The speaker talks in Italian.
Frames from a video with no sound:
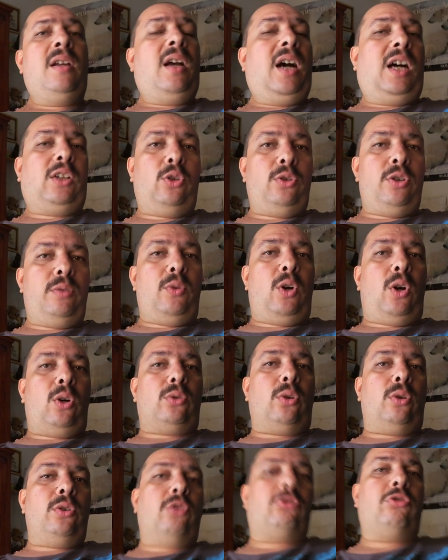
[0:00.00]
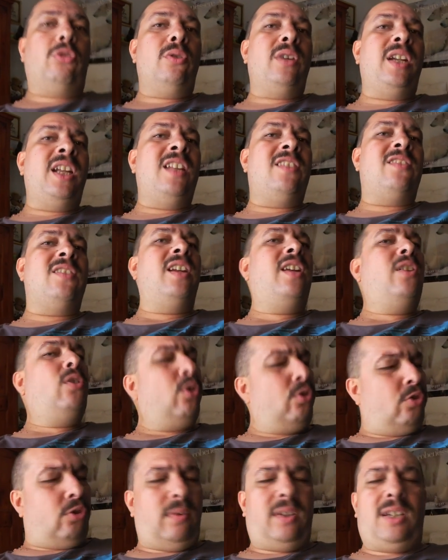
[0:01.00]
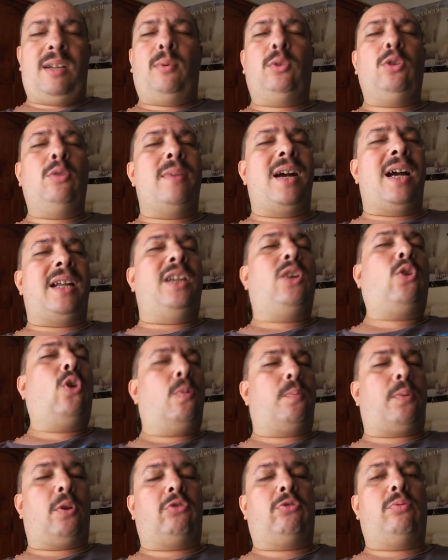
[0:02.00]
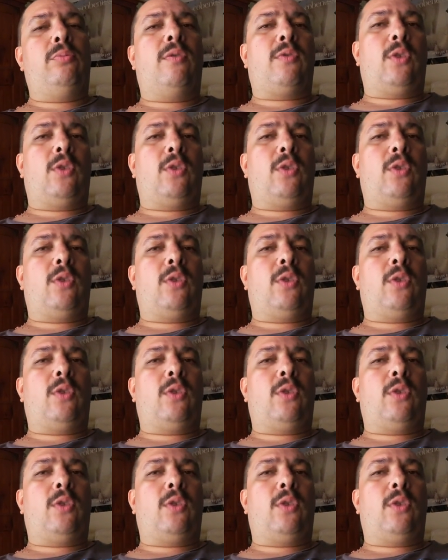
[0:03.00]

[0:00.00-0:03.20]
Ad ogni modo, io sono Grizzly, noi ci vediamo domani col prossimo